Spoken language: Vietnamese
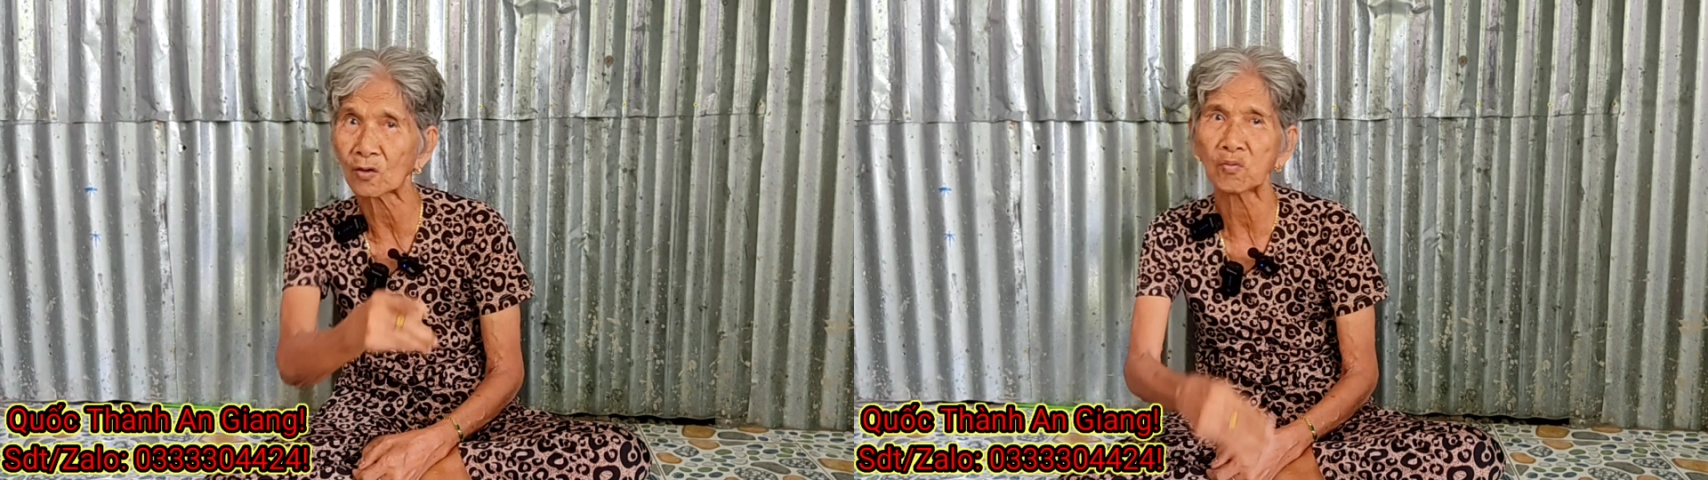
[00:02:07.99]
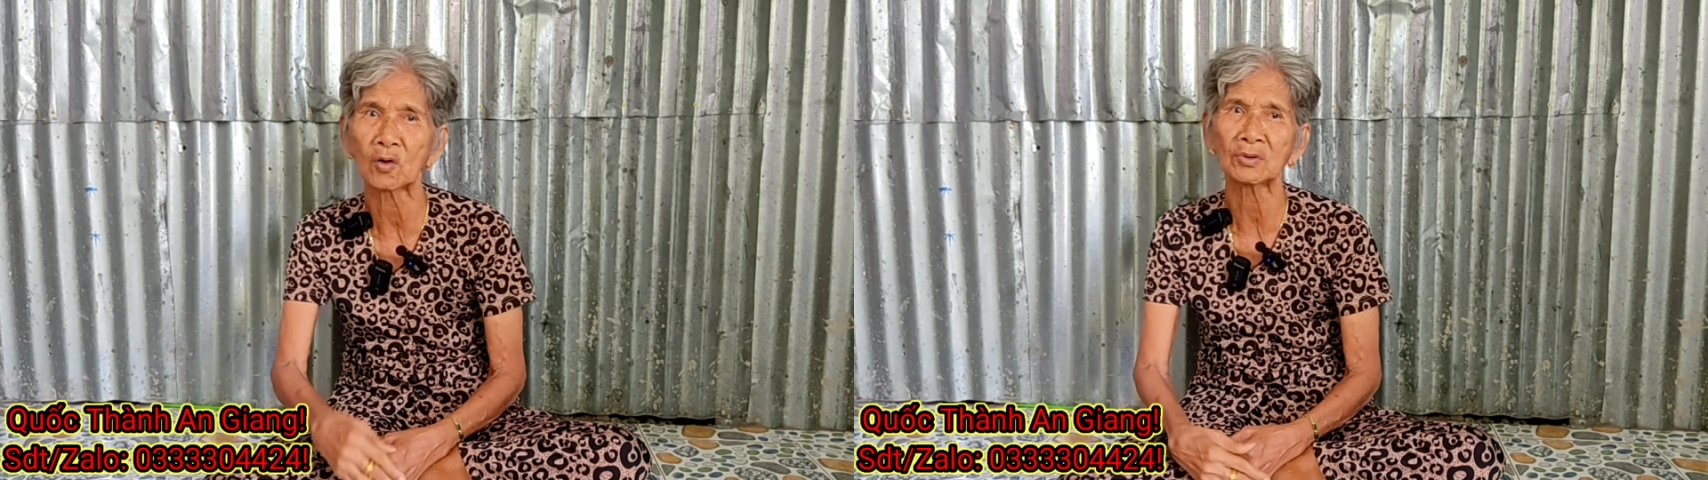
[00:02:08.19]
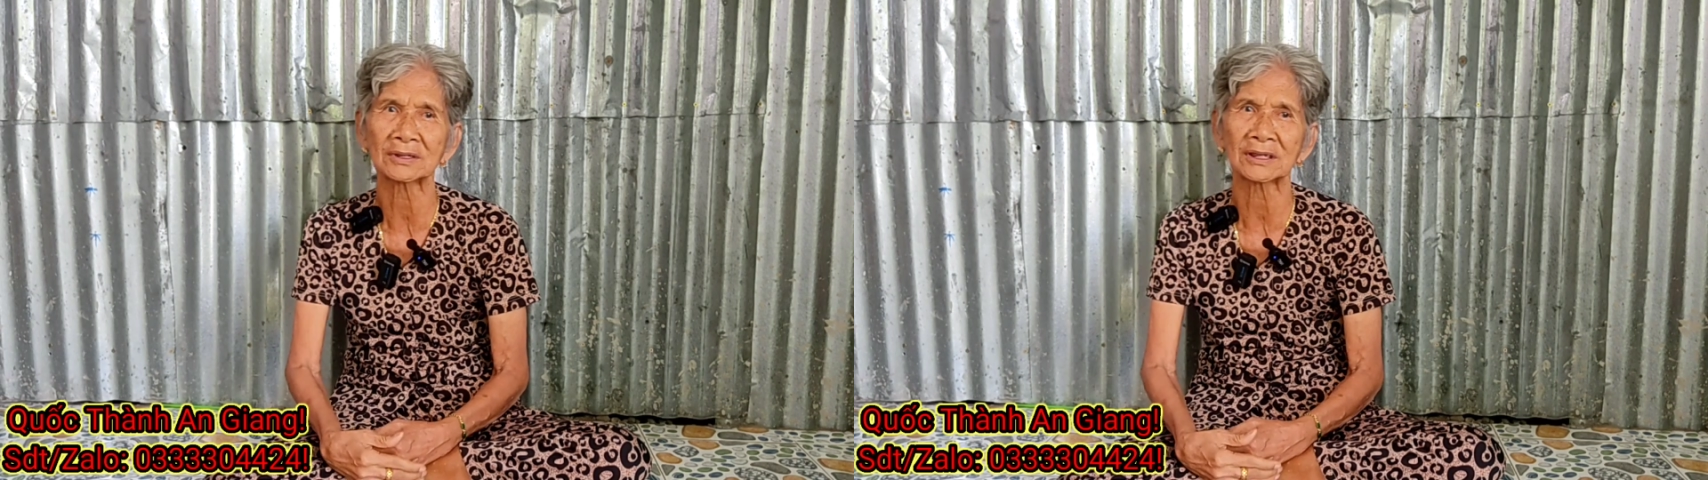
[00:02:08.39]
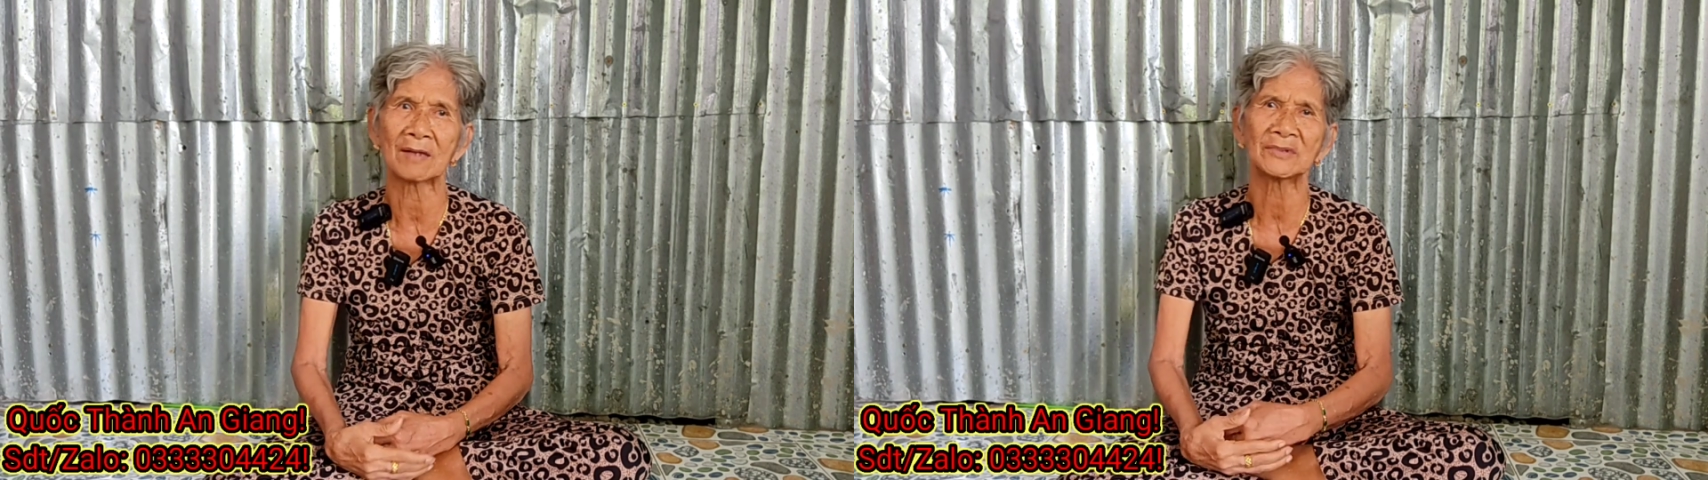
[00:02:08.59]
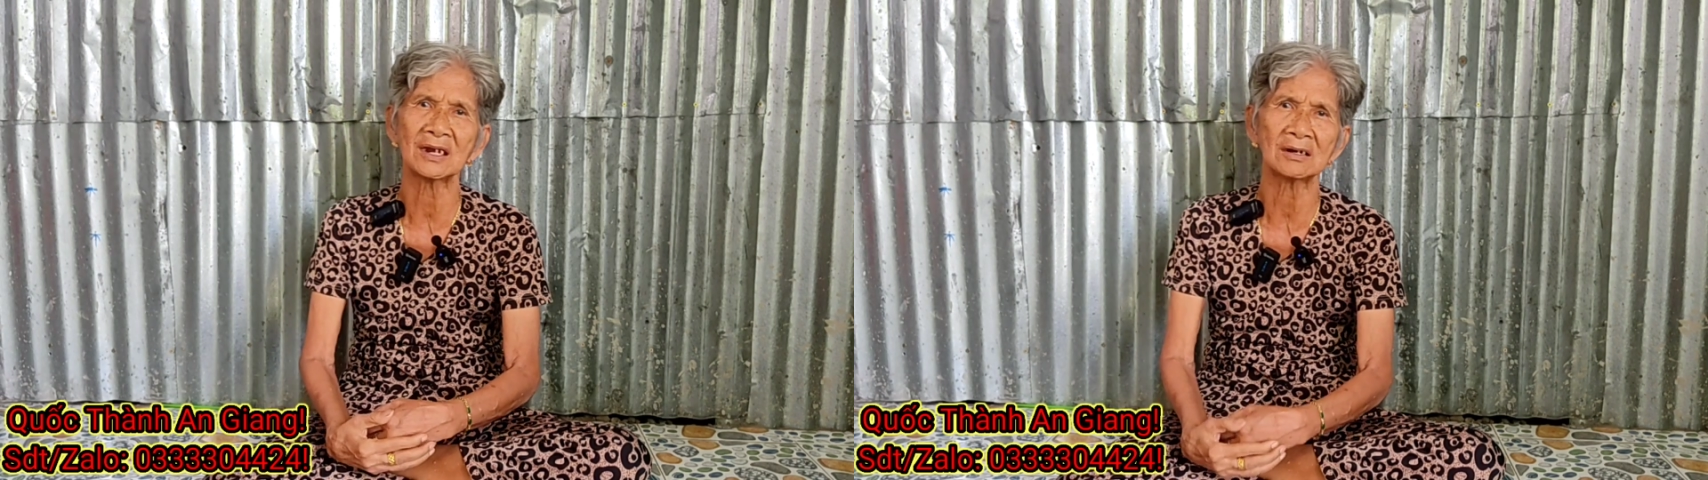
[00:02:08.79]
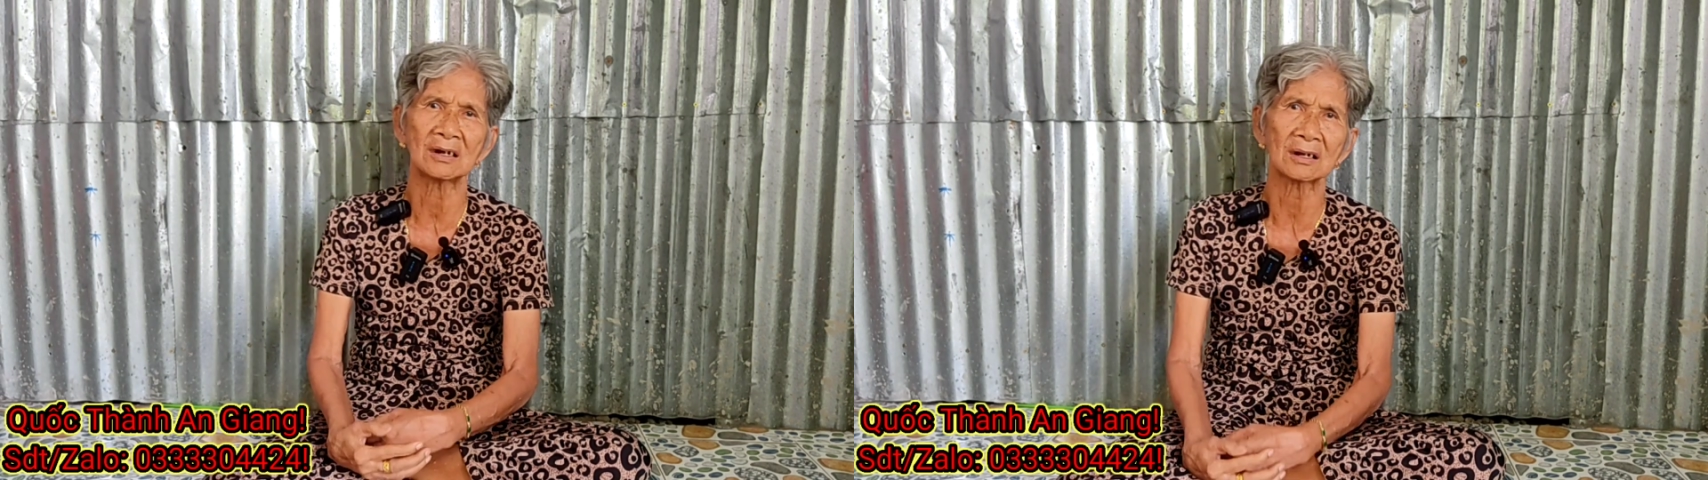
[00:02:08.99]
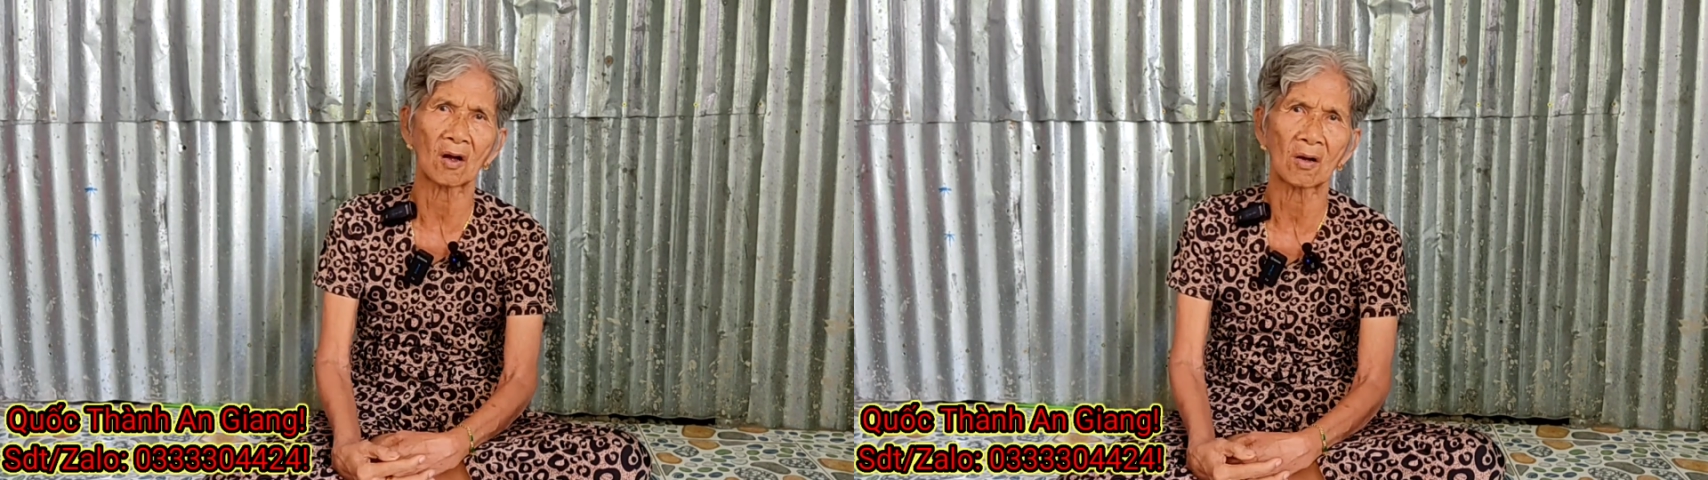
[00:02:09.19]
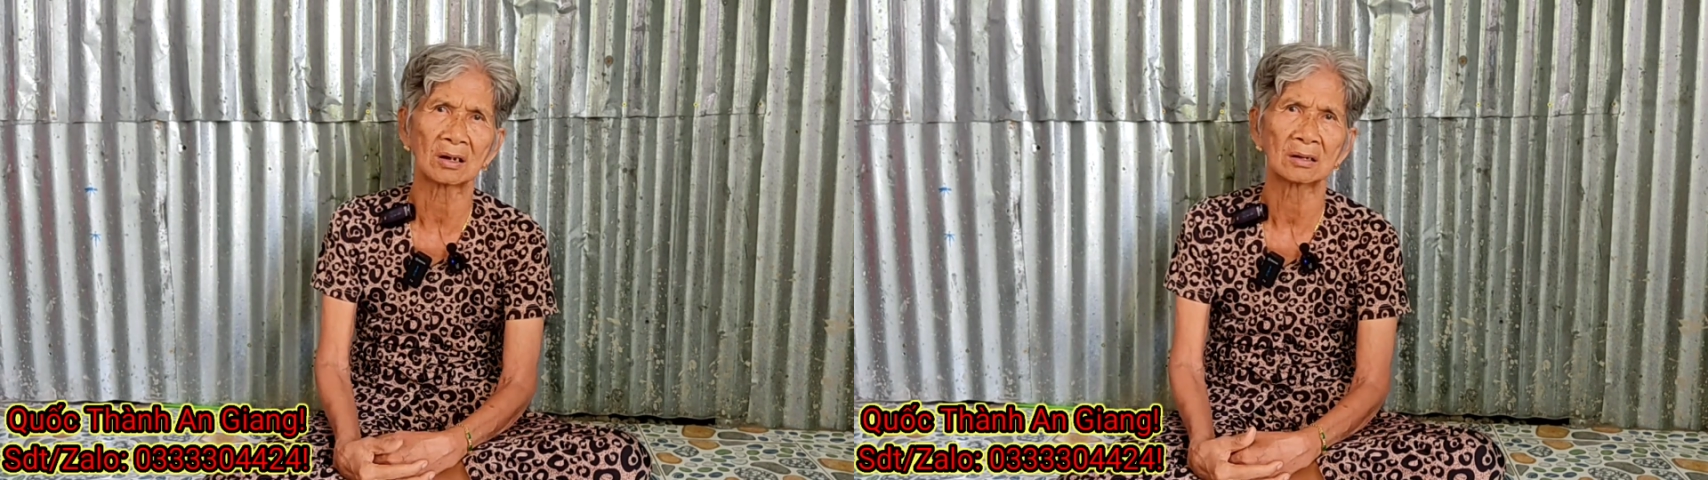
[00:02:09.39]
cũng cũng tìm dưới nữa đó
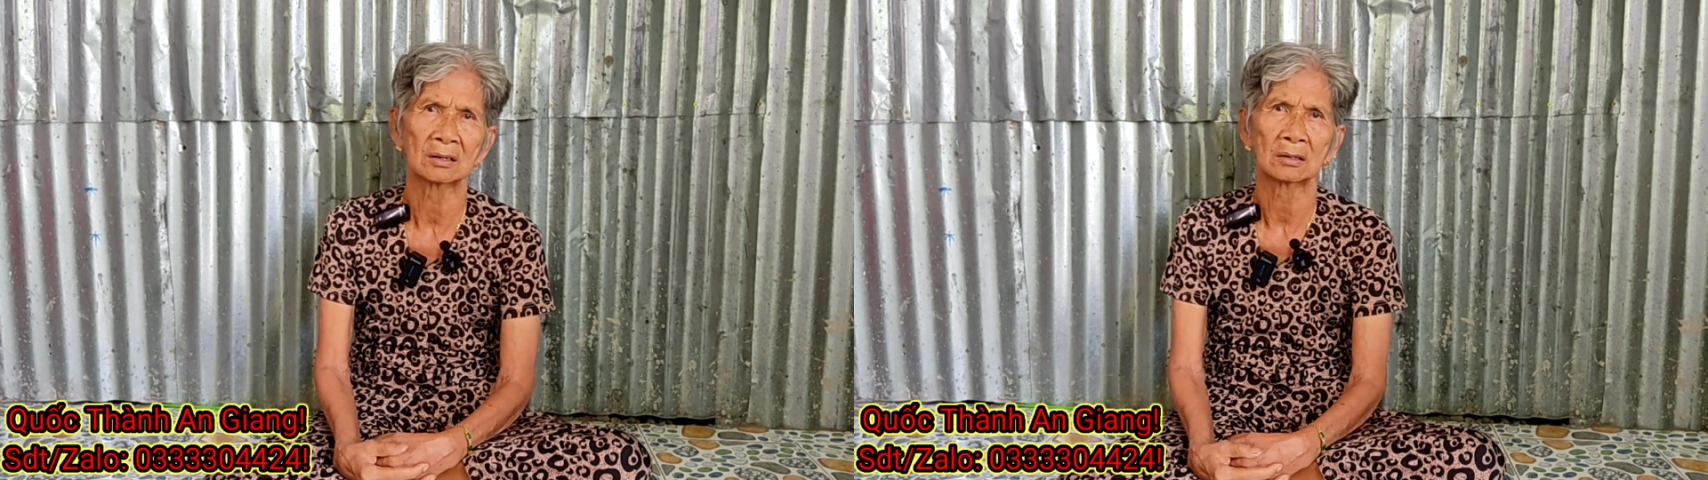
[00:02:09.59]
con